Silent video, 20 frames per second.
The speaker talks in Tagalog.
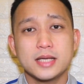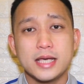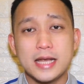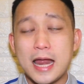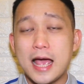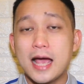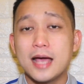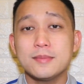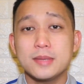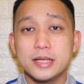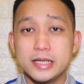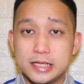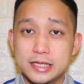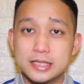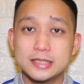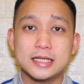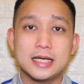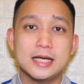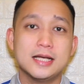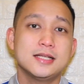kailangan
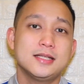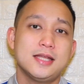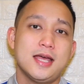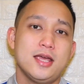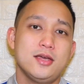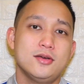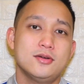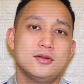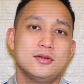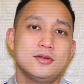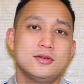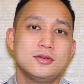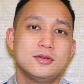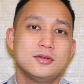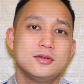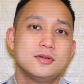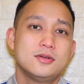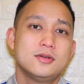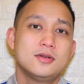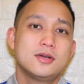mag-ingat talaga tayo.
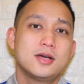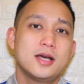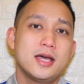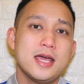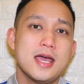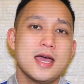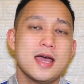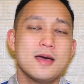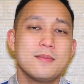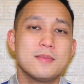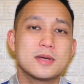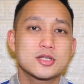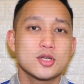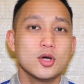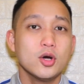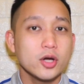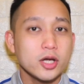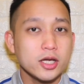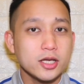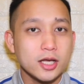Kaya mas
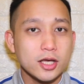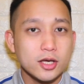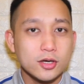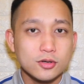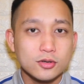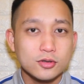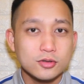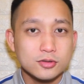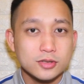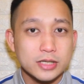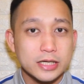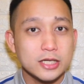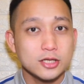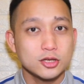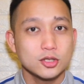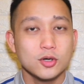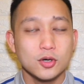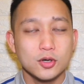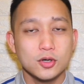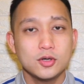okay na yung
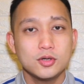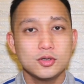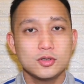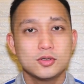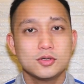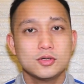ganito